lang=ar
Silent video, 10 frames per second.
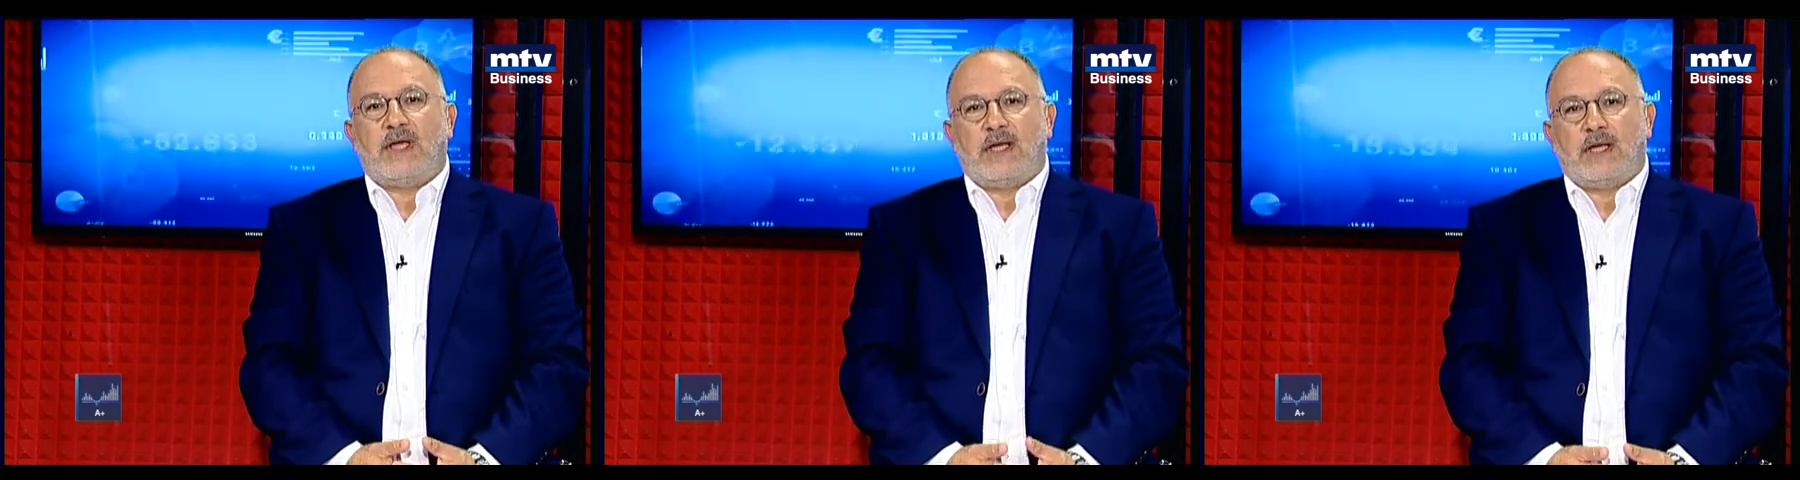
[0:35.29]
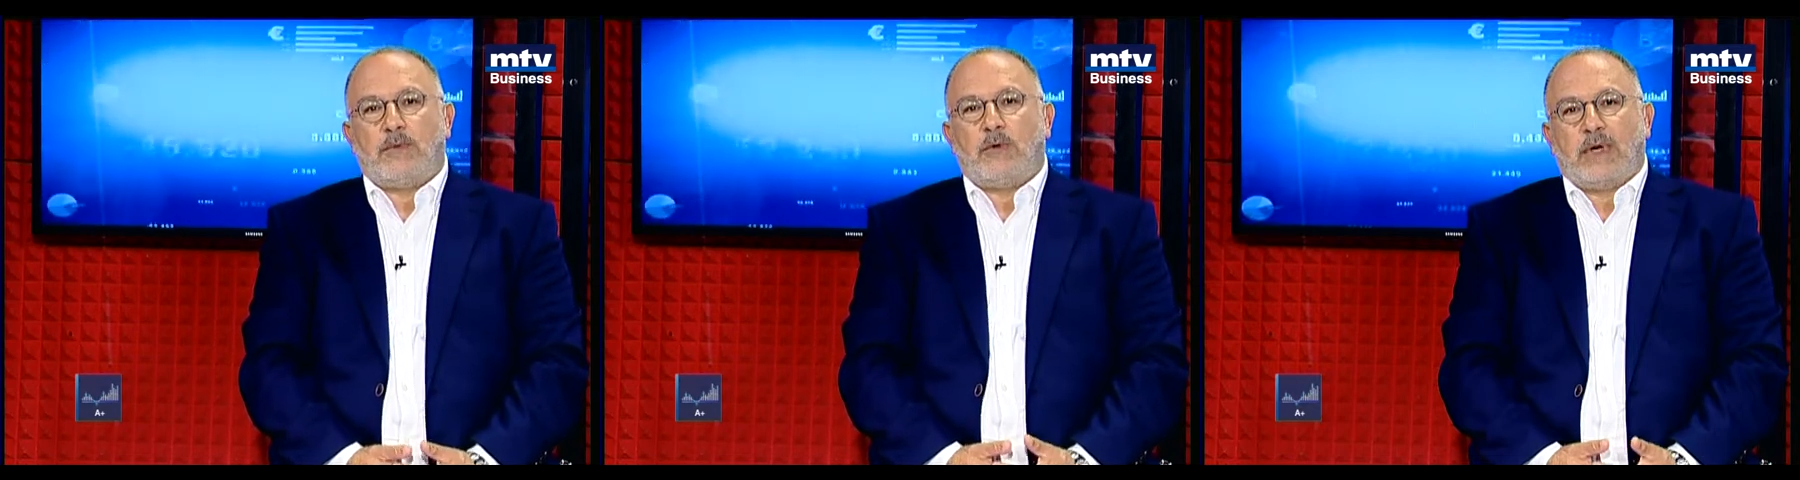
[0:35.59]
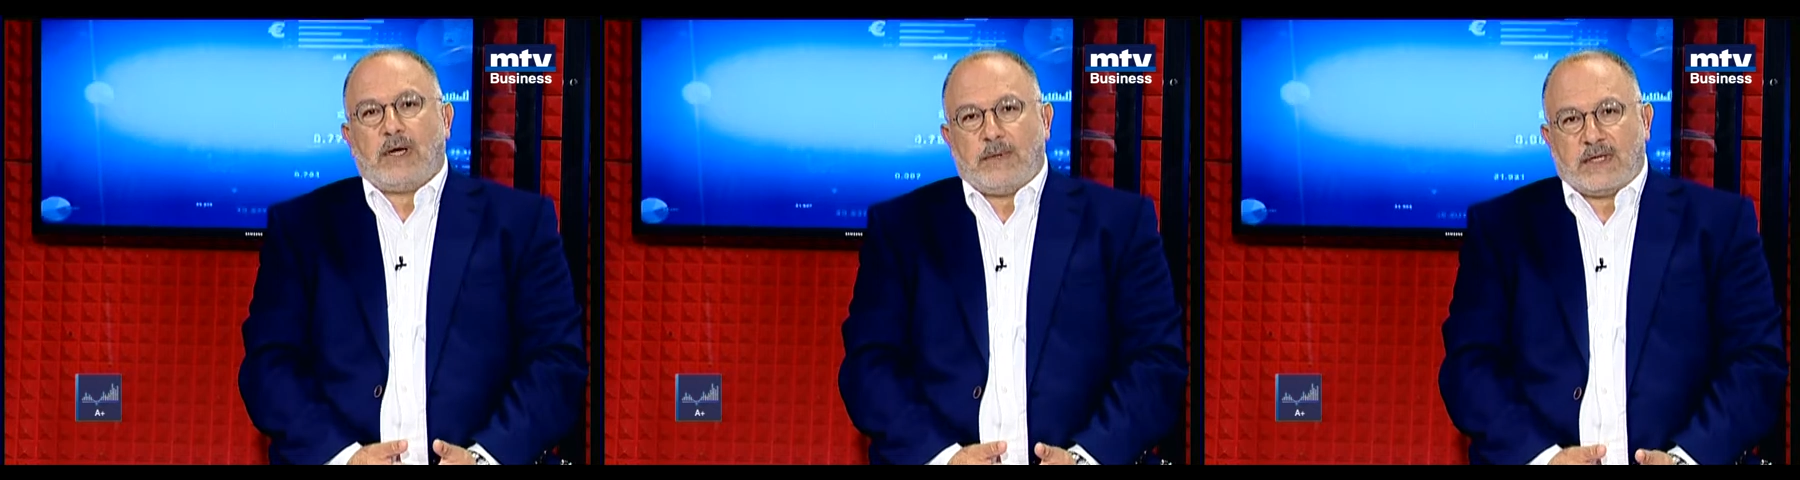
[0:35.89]
يلي
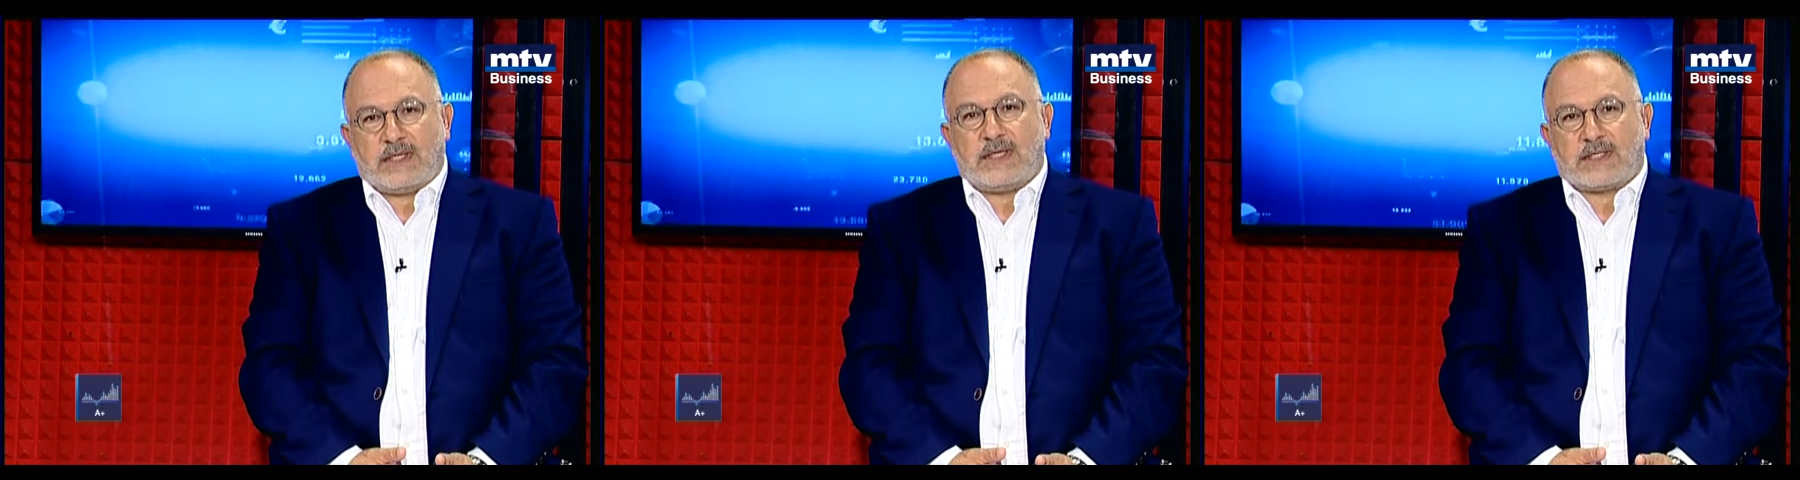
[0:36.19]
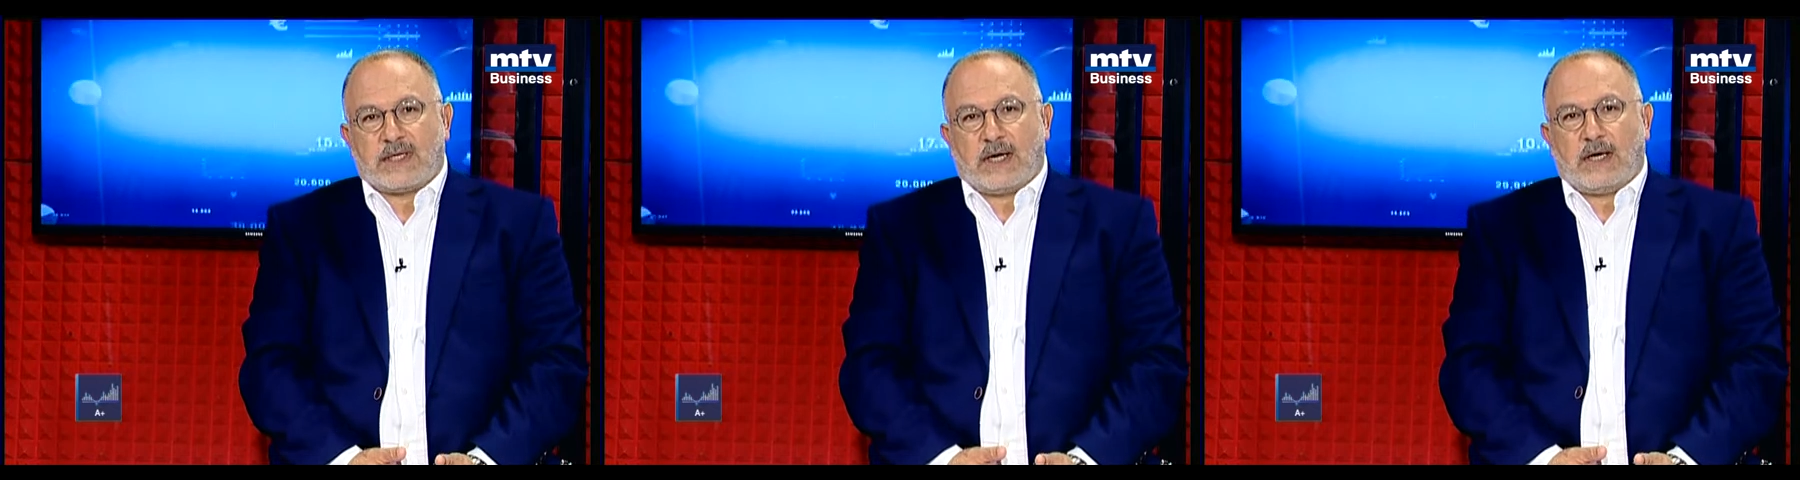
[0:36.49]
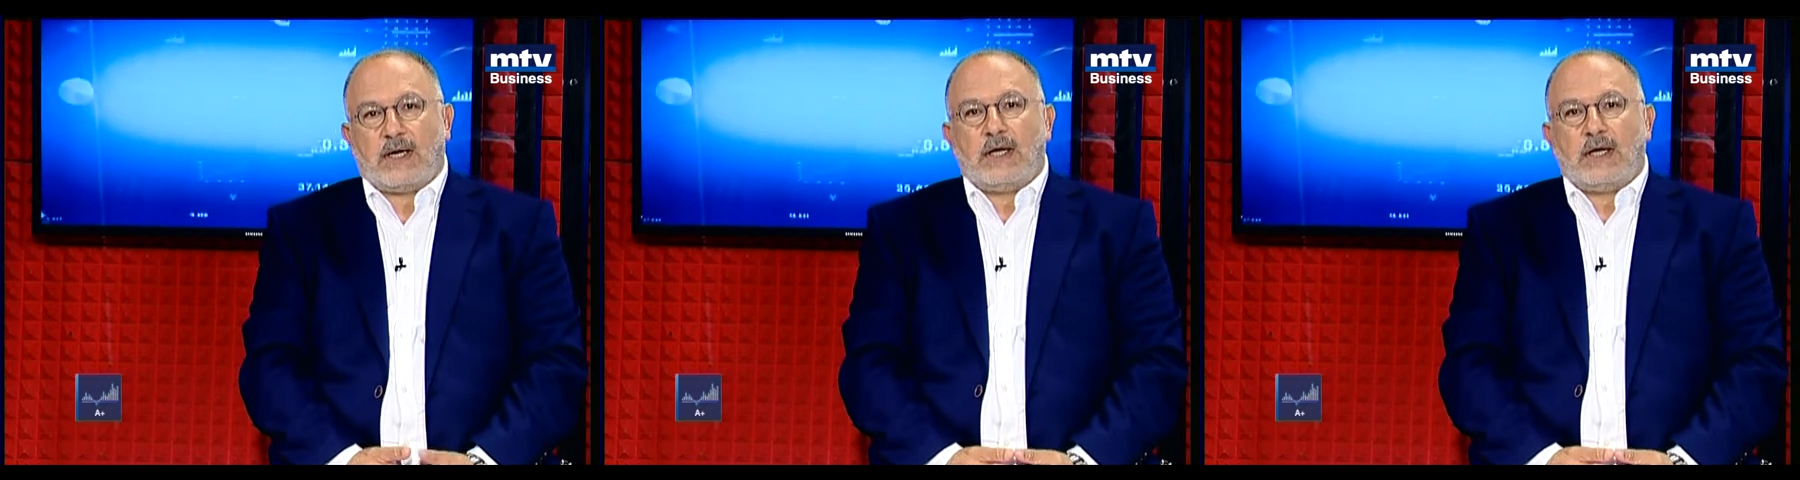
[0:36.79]
بيولع بكتير سرعة